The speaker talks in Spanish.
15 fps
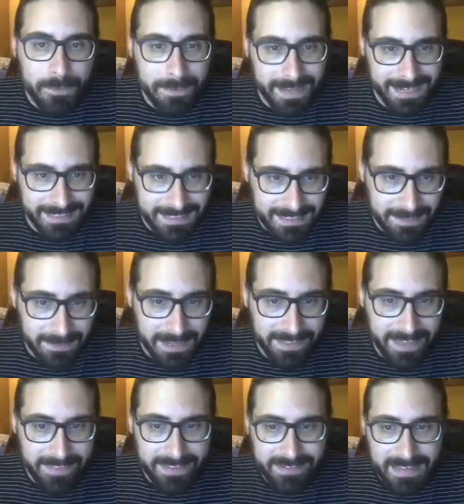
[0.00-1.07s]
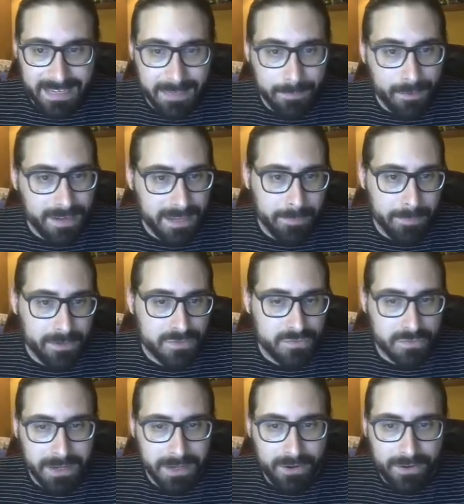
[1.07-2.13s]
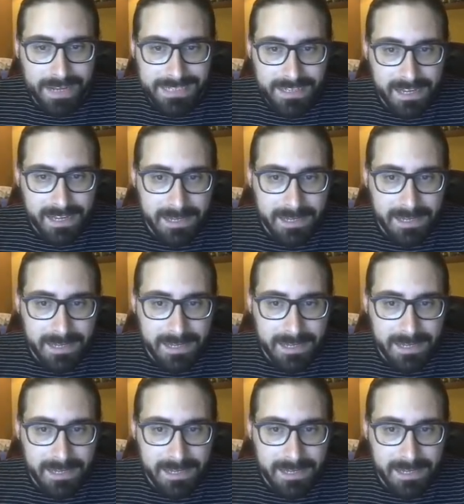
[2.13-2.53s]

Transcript: bien estas habilidades. Aquí, por ejemplo, en sus mejoras,